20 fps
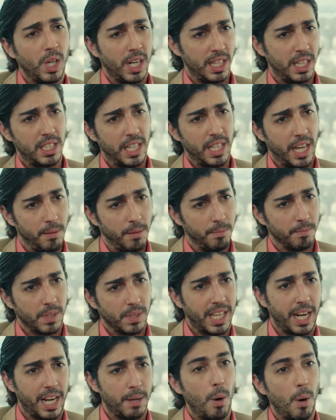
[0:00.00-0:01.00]
dicho eso,
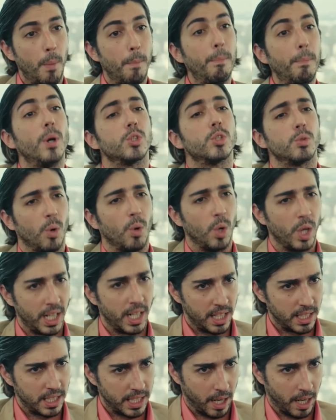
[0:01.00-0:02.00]
estoy seguro que tener
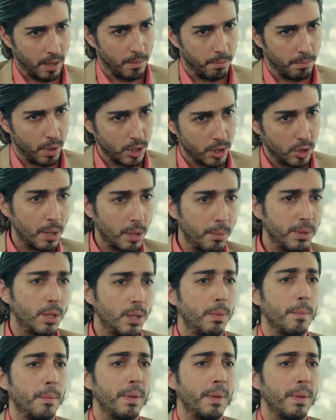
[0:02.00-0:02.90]
una presencia en línea